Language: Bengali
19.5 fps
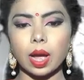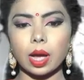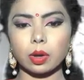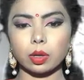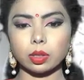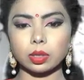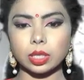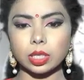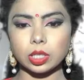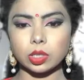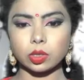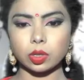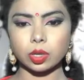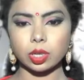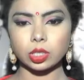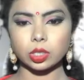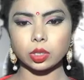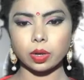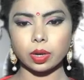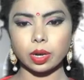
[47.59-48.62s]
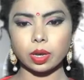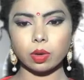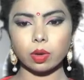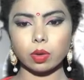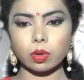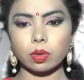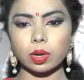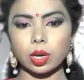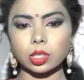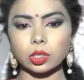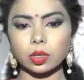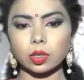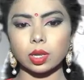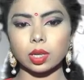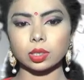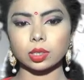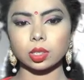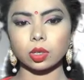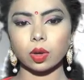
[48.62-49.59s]
আরও তিনজনের শরীরে করোনা
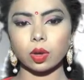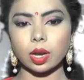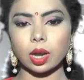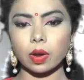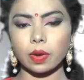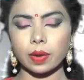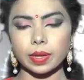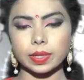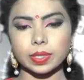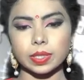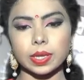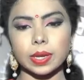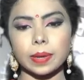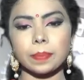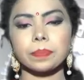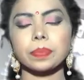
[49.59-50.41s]
শনাক্ত করা হয়েছে